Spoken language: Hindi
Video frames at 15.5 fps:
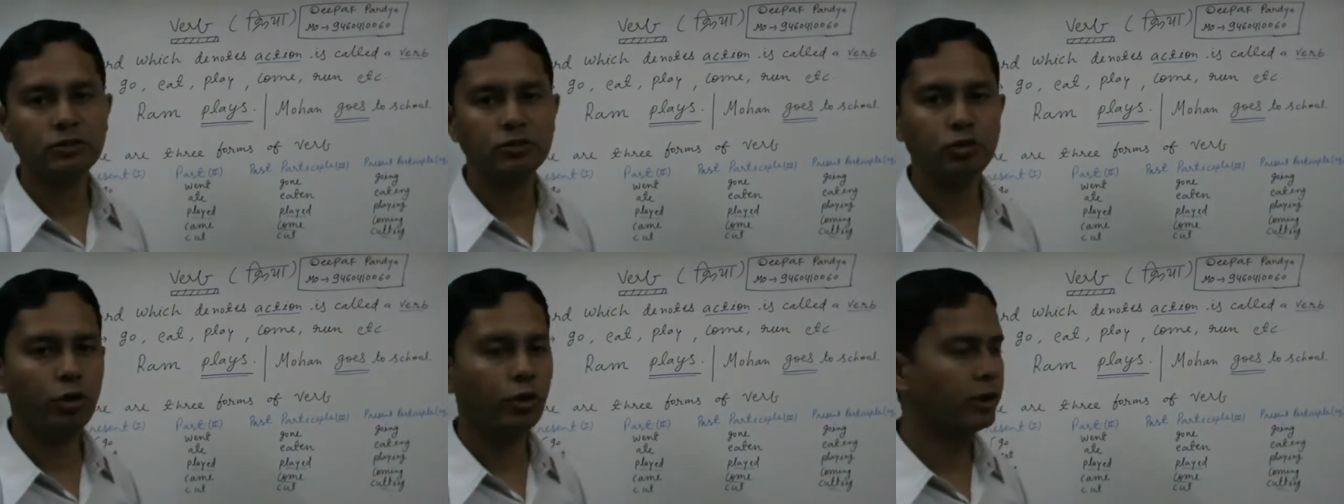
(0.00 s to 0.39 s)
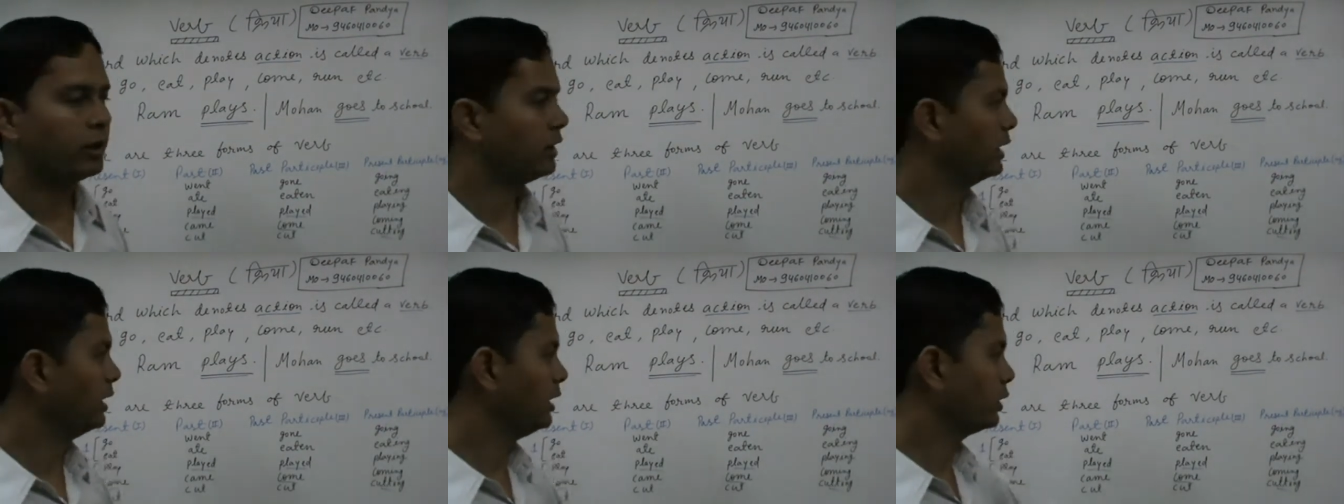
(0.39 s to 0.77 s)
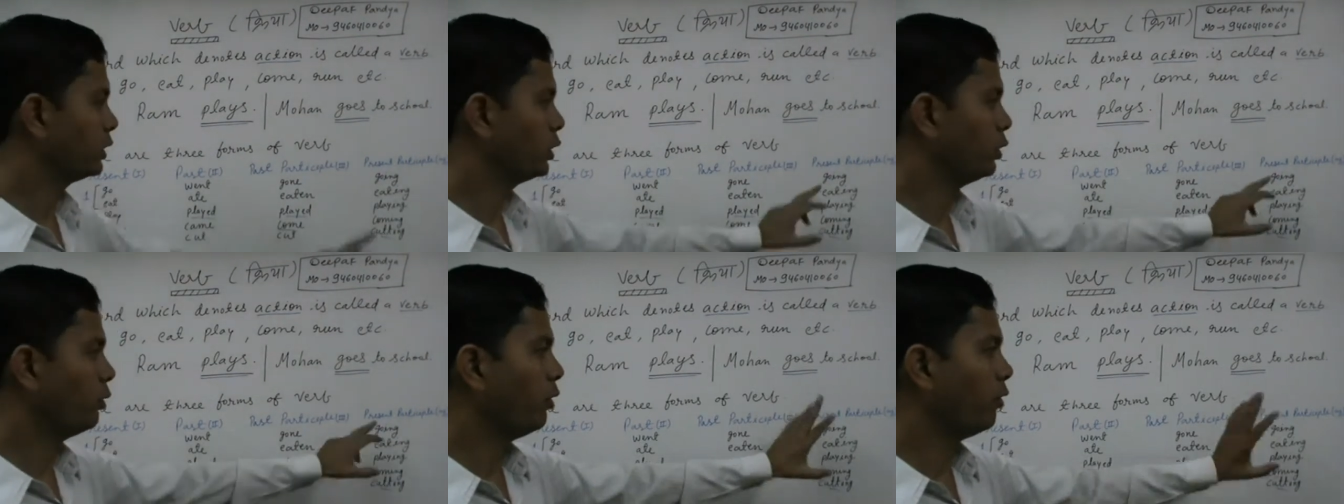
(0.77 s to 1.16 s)
जोड़ देते हैं
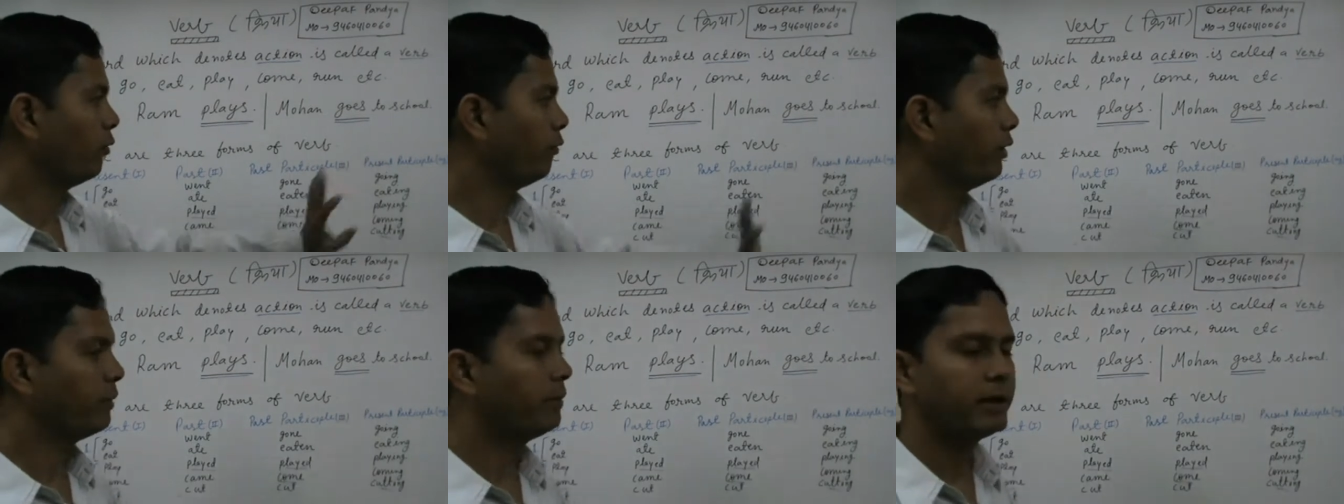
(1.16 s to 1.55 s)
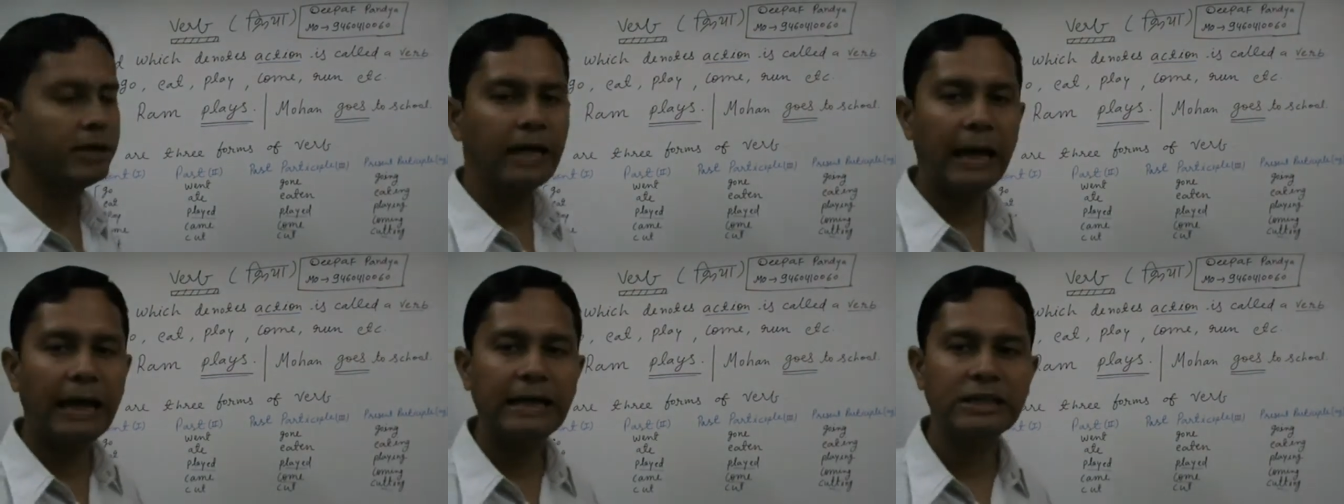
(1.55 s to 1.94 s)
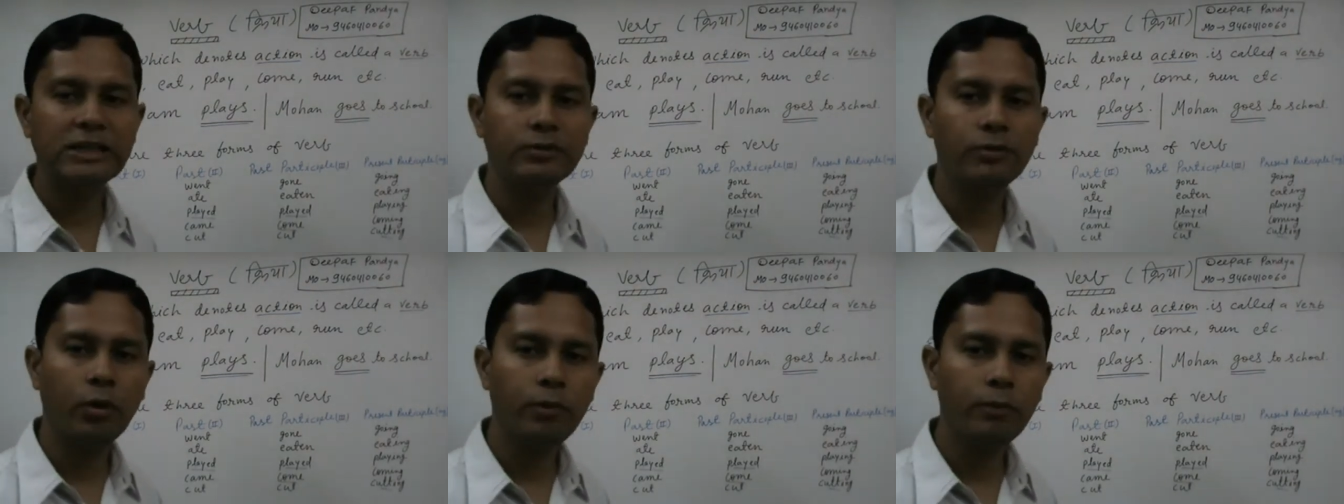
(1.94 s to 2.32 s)
तो वो वर्ब की
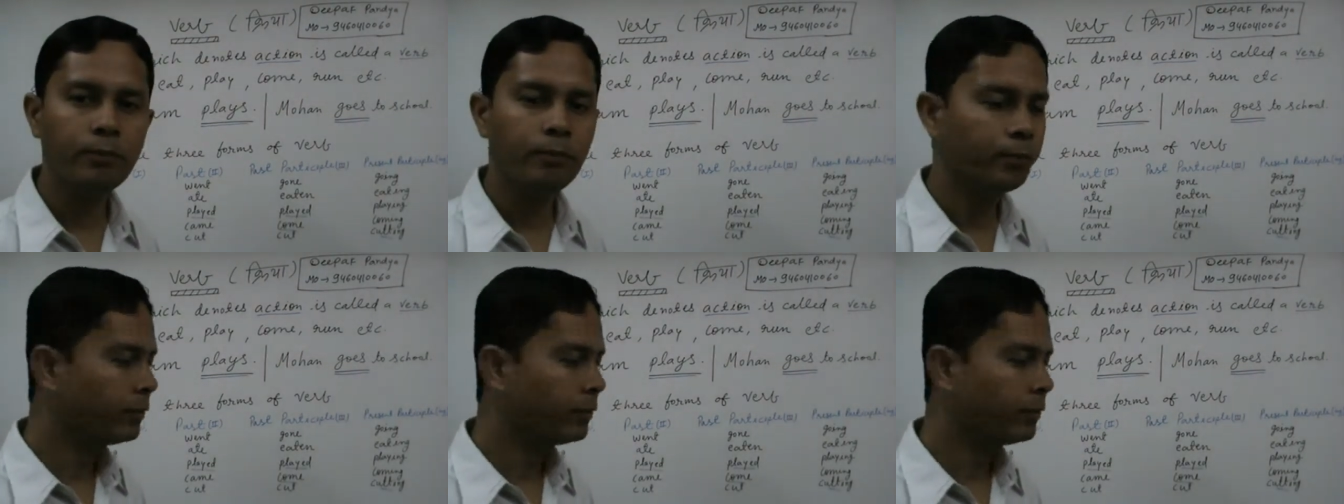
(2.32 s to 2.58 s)
आईएनजी फॉर्म